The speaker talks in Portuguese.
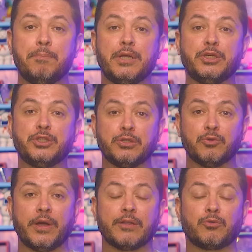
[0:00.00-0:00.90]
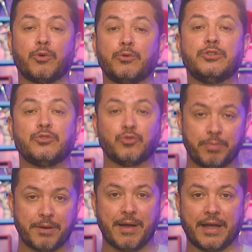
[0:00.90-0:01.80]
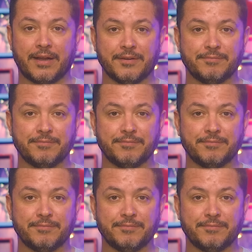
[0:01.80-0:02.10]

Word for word: pedindo o retorno de Super Máquina.